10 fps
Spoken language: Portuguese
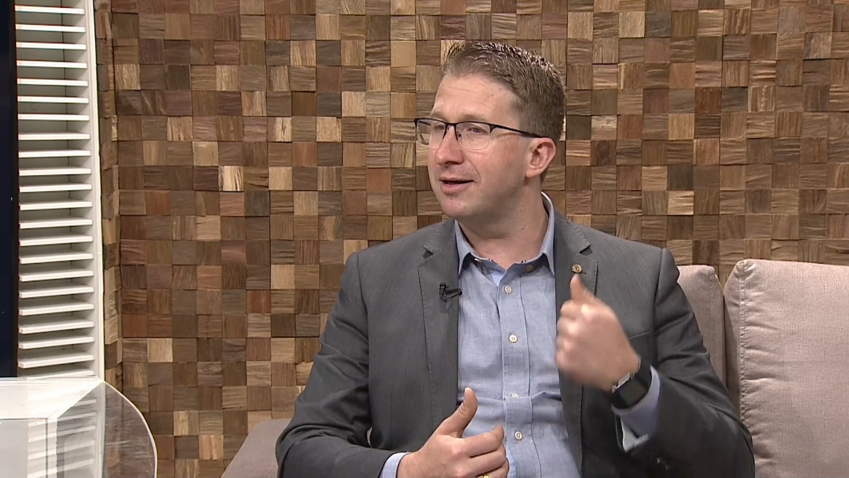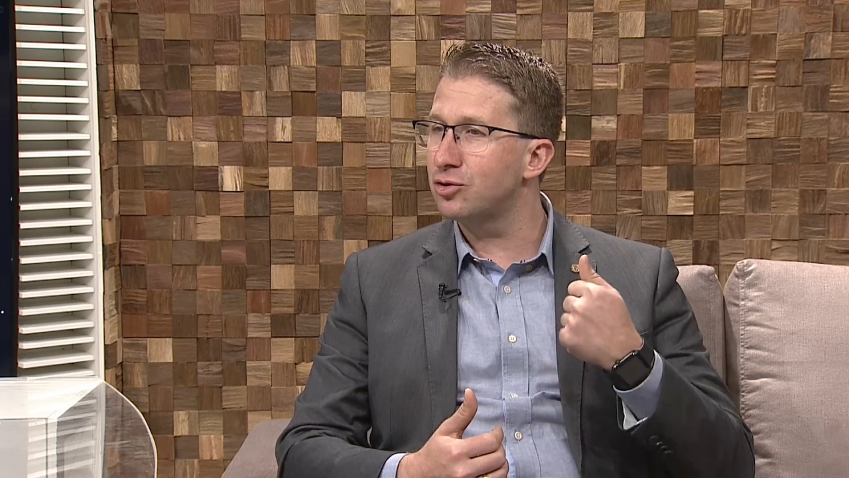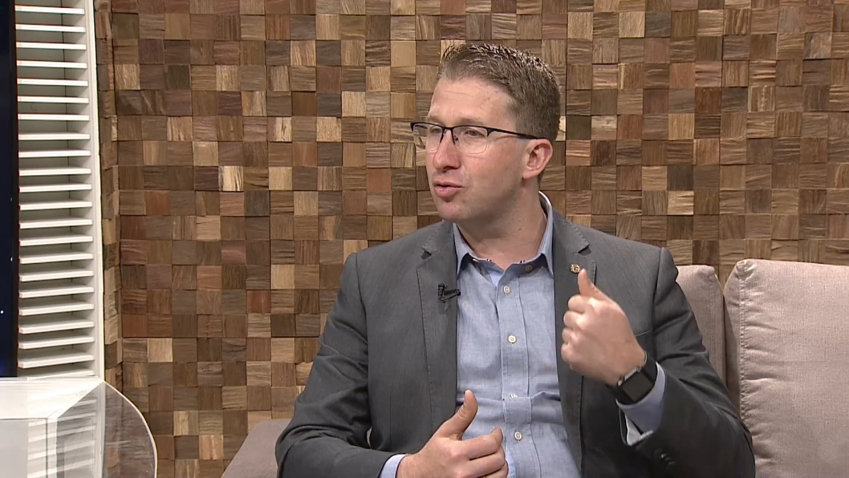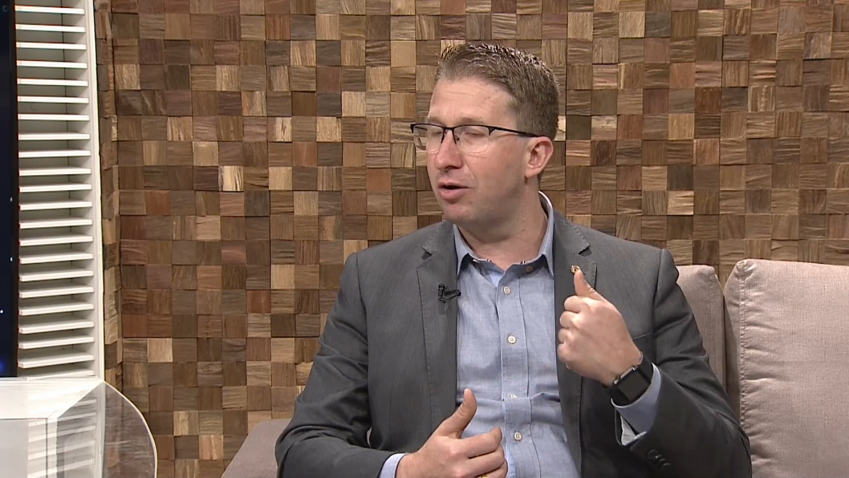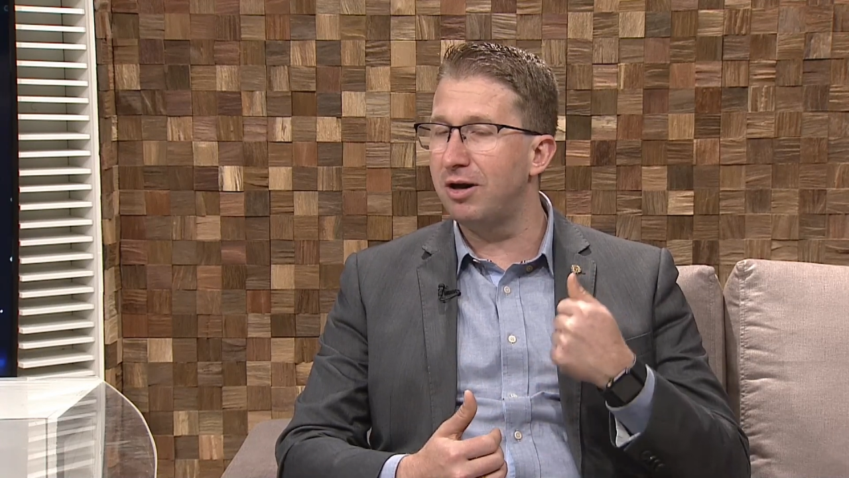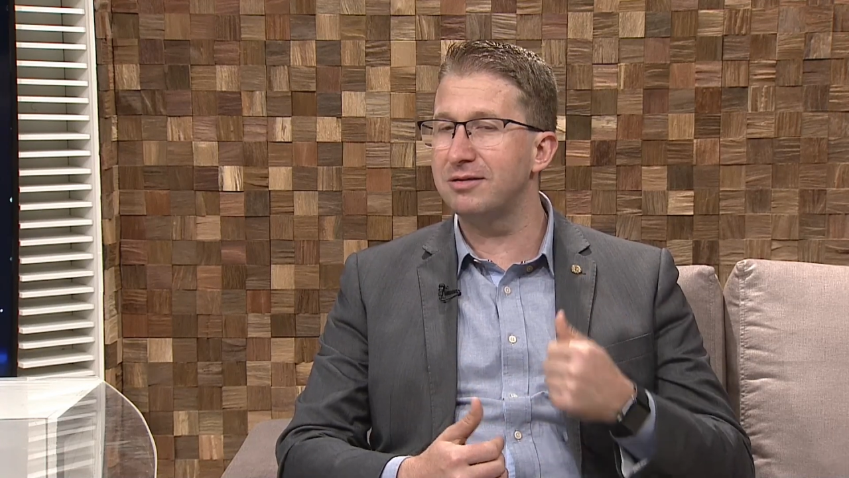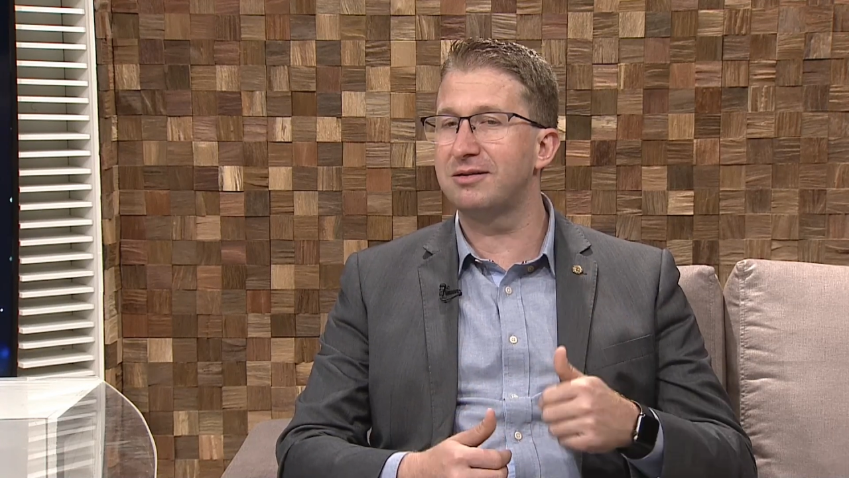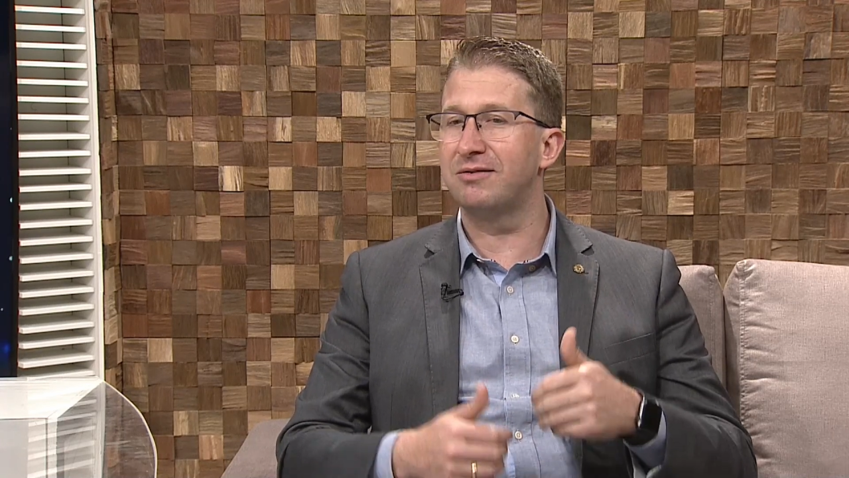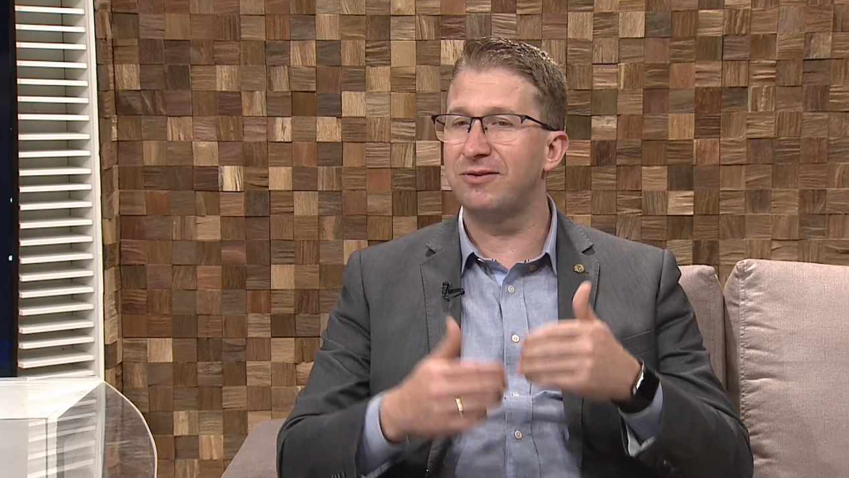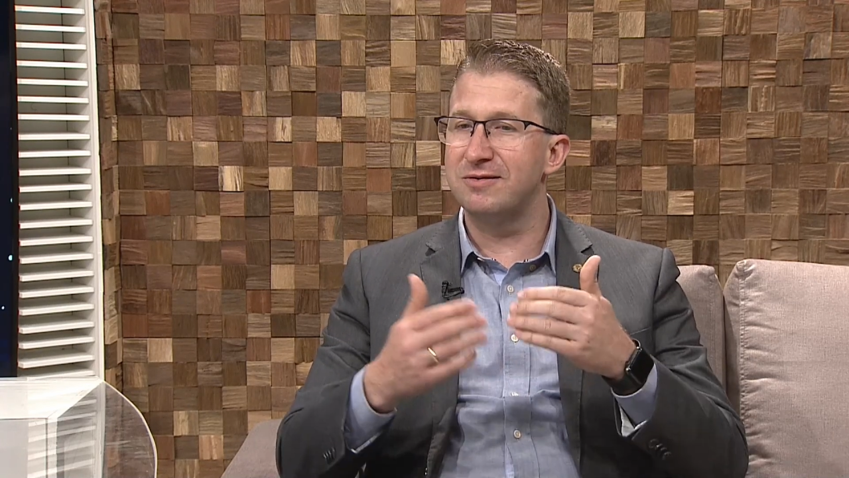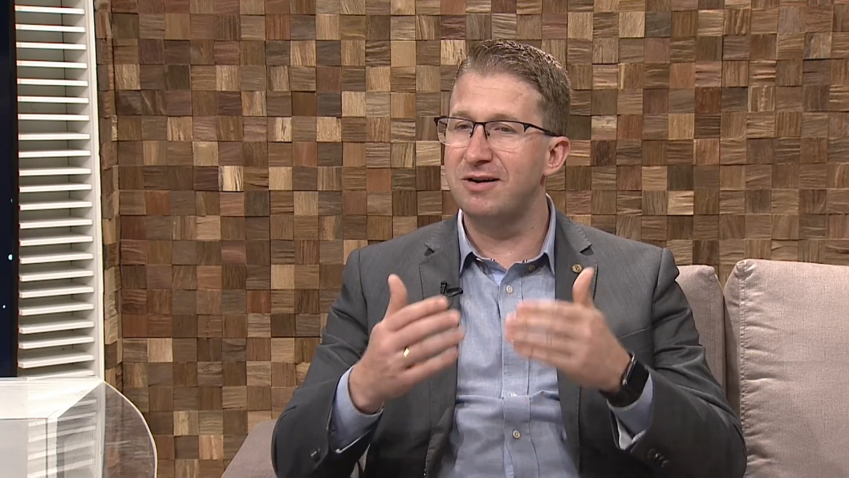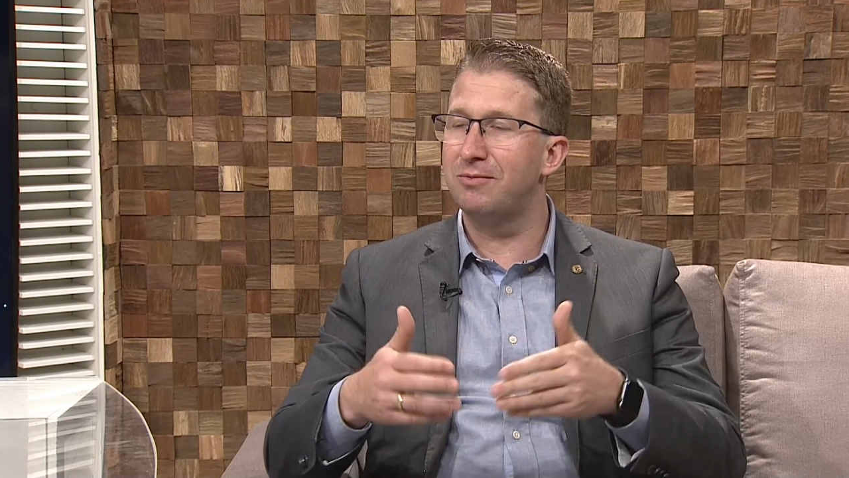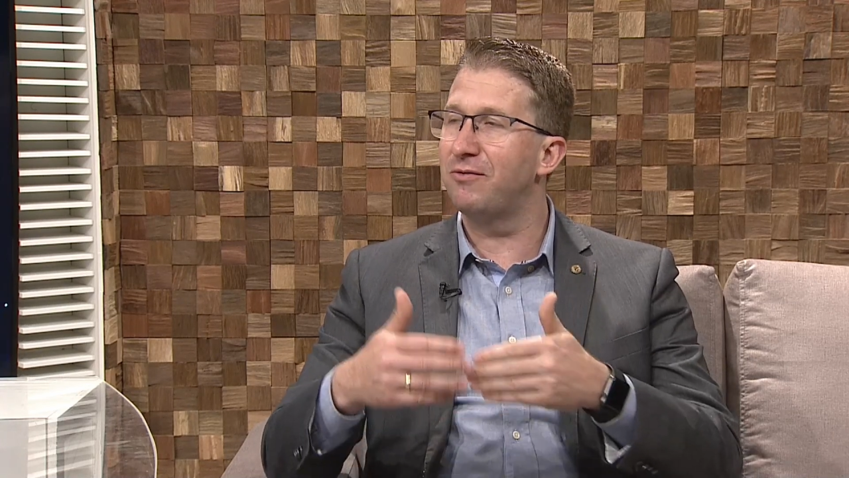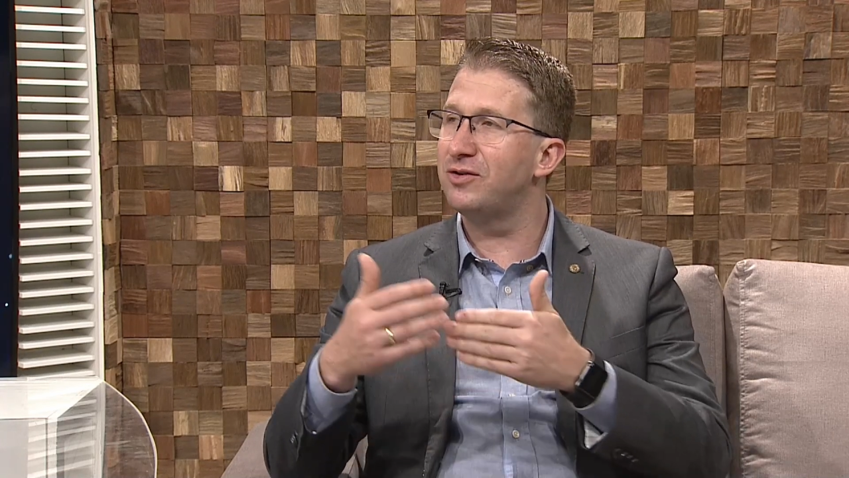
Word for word: nas costas, fazia uma